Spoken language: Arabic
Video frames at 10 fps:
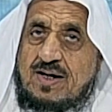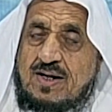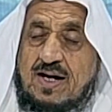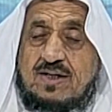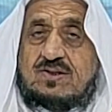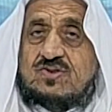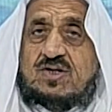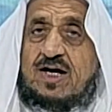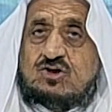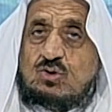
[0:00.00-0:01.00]
لا
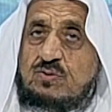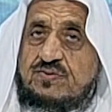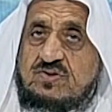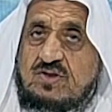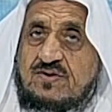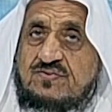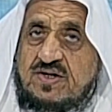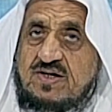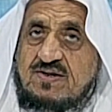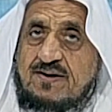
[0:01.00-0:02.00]
تستعجلوا في
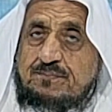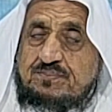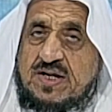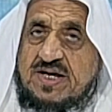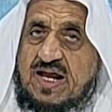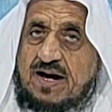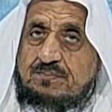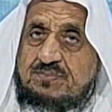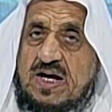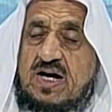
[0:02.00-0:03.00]
التكفير اي
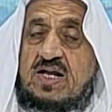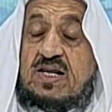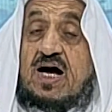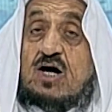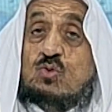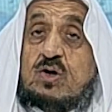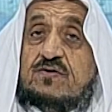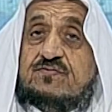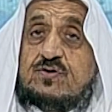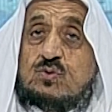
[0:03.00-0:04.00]
نعم لا
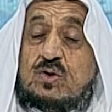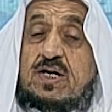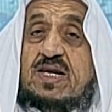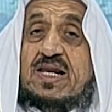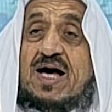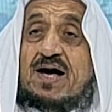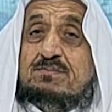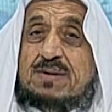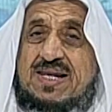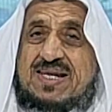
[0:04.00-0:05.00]
نكفر الا
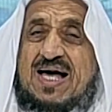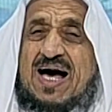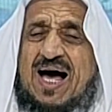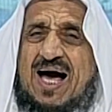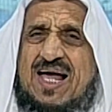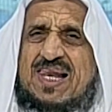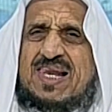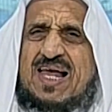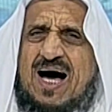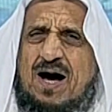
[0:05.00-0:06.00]
من
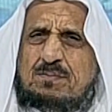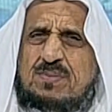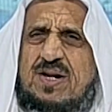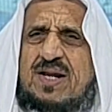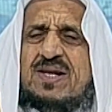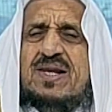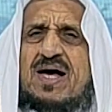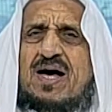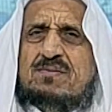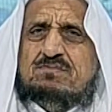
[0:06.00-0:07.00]
احل امرا
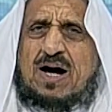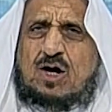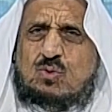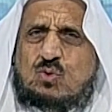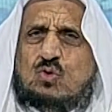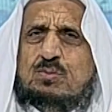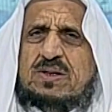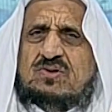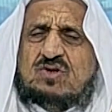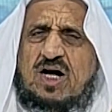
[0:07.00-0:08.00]

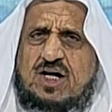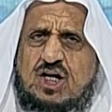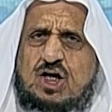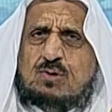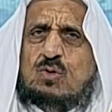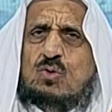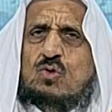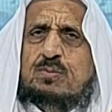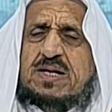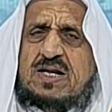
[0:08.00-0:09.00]
معلوما
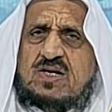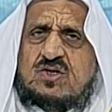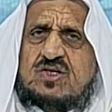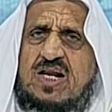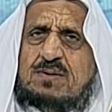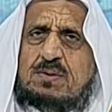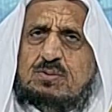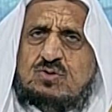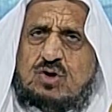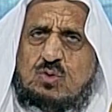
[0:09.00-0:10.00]
تحريمه من الاسلام
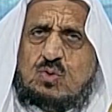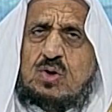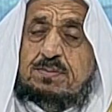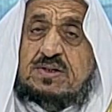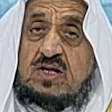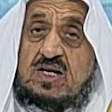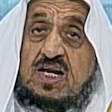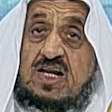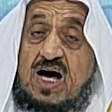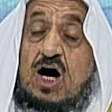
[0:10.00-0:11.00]
بالضروره
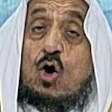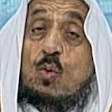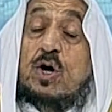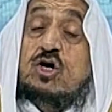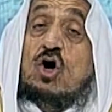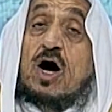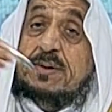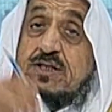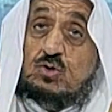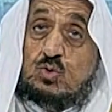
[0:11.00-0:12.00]
بدليلها
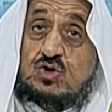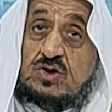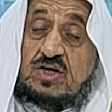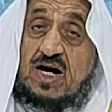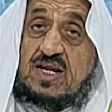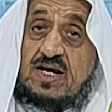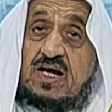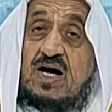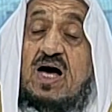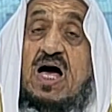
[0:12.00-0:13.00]
واقامه الحجه
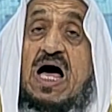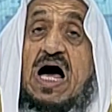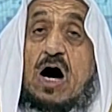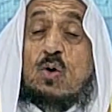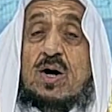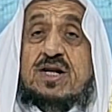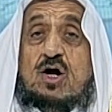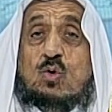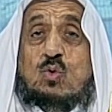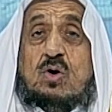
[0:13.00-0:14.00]
عليه او
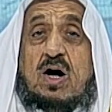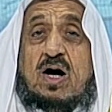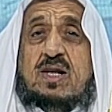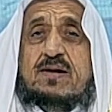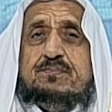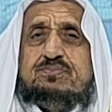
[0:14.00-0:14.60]
انه قال